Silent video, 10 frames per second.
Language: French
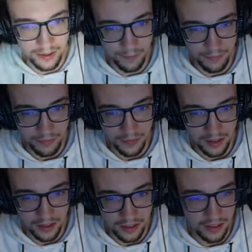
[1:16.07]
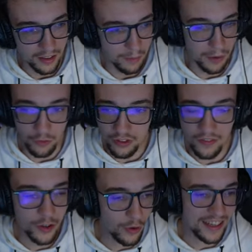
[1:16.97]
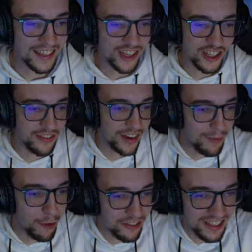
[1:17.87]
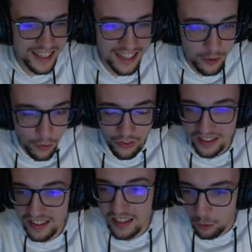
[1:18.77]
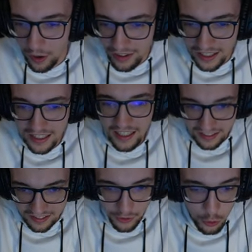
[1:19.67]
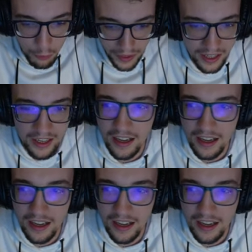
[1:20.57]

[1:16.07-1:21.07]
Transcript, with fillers: Hmm. Bah vous savez quoi les gars, je l'ai vraiment 5 étoiles, enfin 10 étoiles, c'est super.